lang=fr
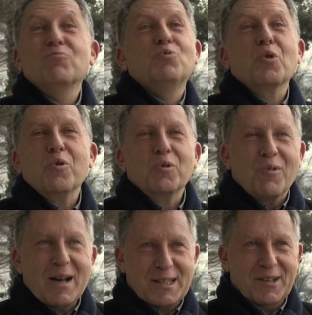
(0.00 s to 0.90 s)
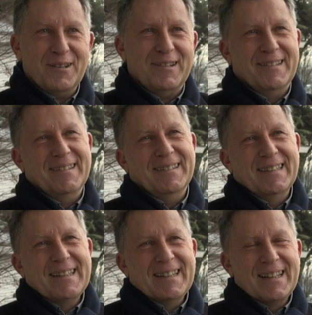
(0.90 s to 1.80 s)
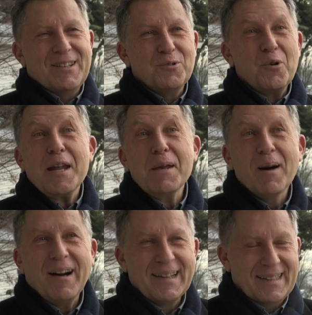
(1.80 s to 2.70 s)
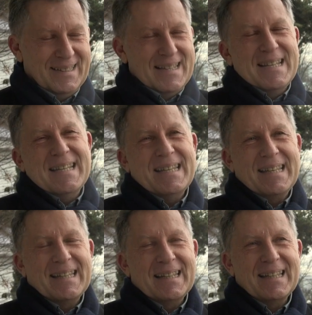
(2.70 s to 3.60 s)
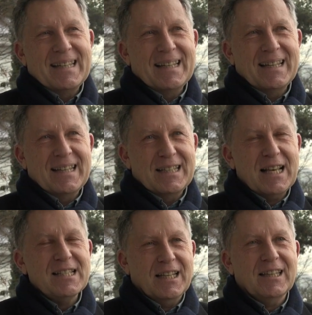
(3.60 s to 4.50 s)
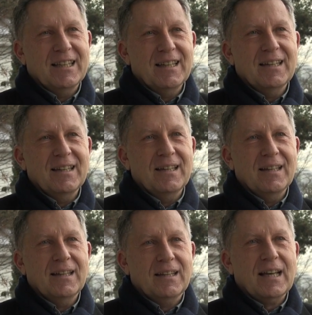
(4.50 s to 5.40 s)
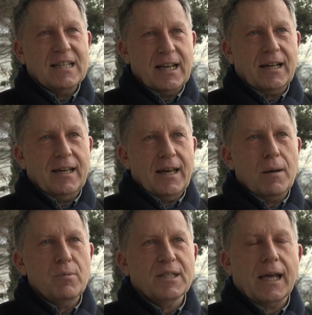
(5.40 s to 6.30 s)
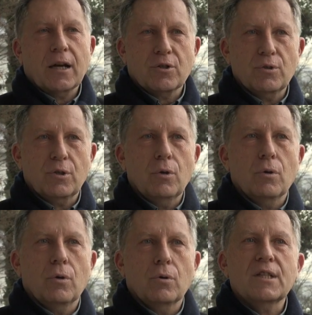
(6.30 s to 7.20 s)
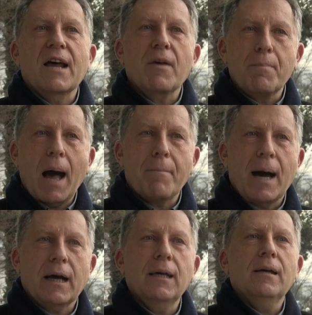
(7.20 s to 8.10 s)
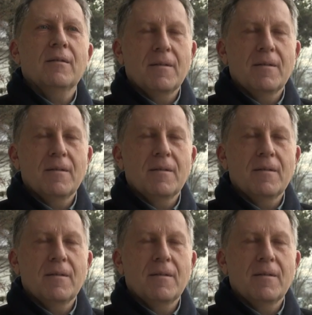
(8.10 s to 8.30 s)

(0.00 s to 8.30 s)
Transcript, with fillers: deux ou trois heures de libre. Et, et ça, c'était très agréable. C'est quelque chose que je n'avais pas à Paris.